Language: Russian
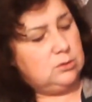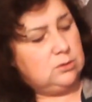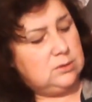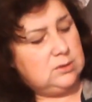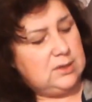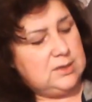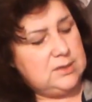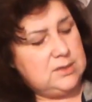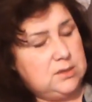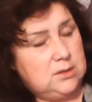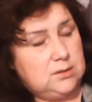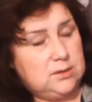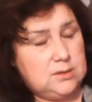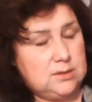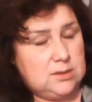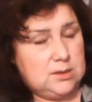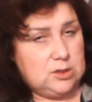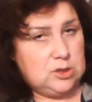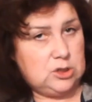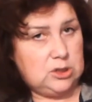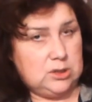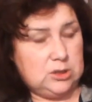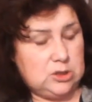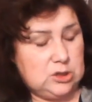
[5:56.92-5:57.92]
вот кассеты
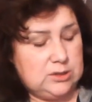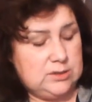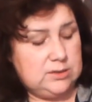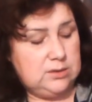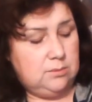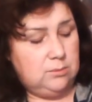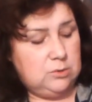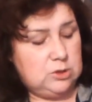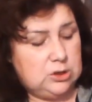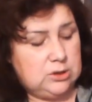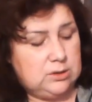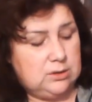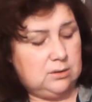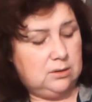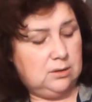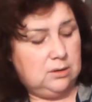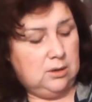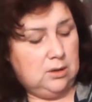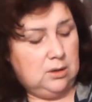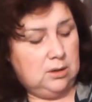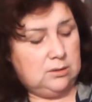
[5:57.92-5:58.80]
сажаешь семечки,